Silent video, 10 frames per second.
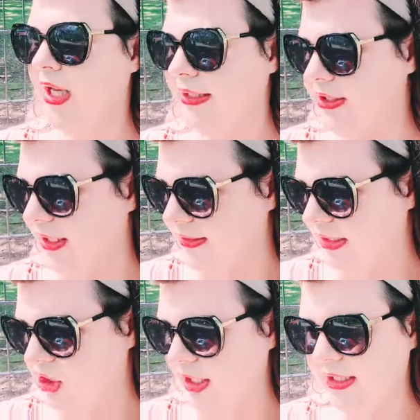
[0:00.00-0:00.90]
Сейчас
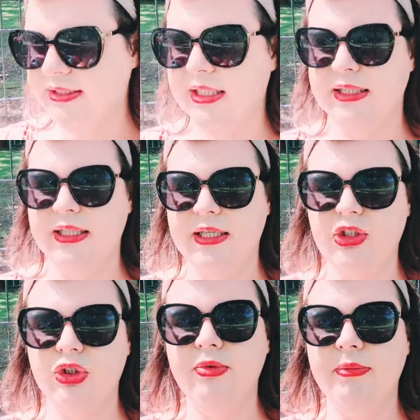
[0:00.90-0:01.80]
сошла. Кстати,
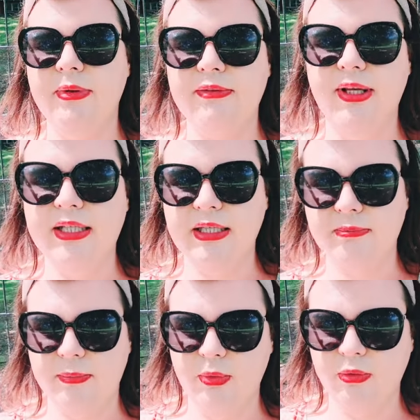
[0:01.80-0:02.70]
хочу вам ответить
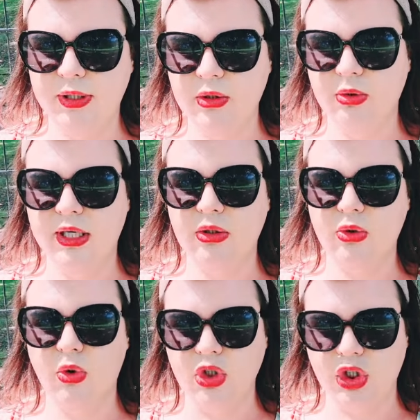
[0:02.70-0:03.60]
по поводу
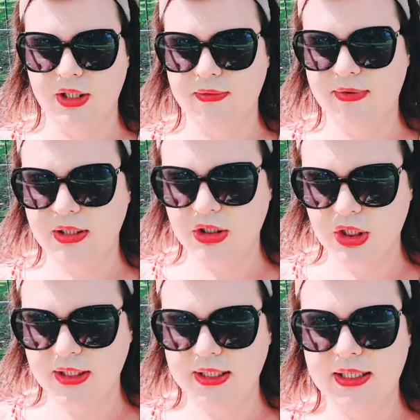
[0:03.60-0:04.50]
картошки
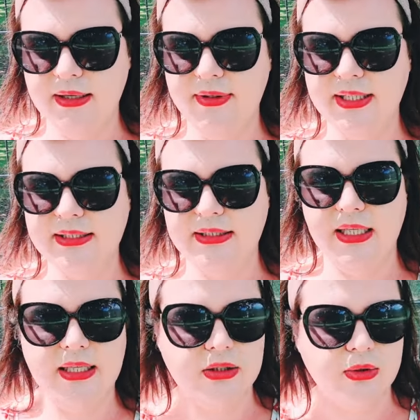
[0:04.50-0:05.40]
вашей, ненавистной
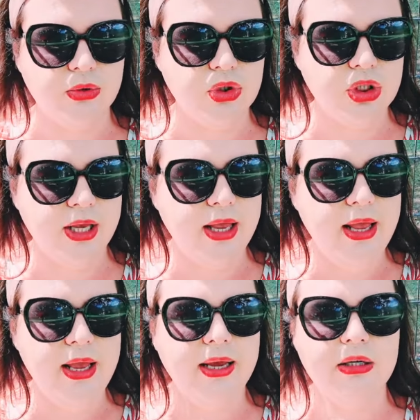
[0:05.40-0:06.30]
картошки.
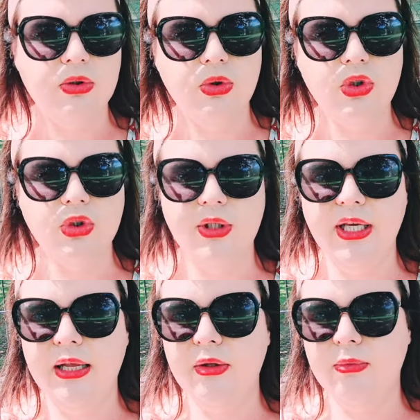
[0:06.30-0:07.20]
Картошку
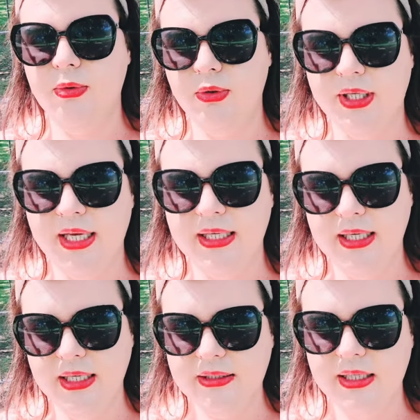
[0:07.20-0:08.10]
я люблю. Я
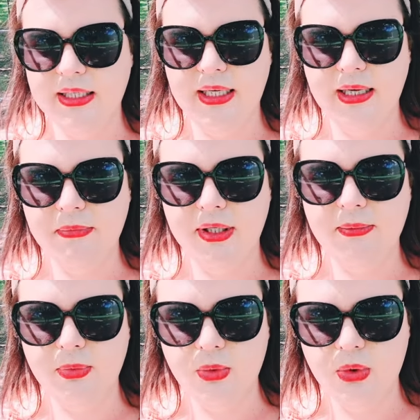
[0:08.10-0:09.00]
ела, ем и
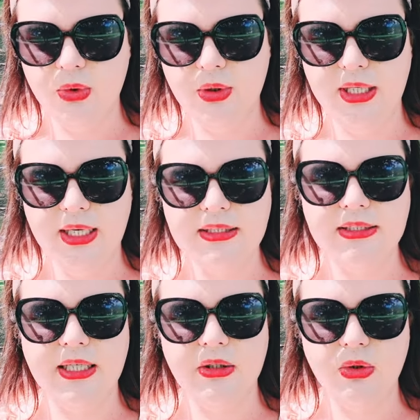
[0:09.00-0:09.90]
буду есть
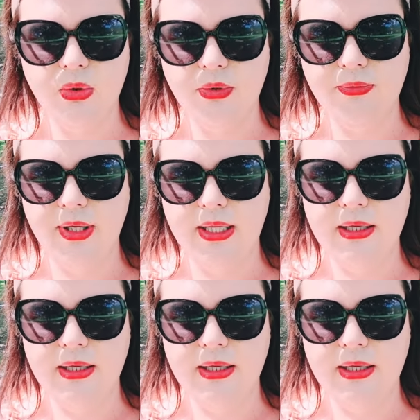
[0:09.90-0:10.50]
картофель.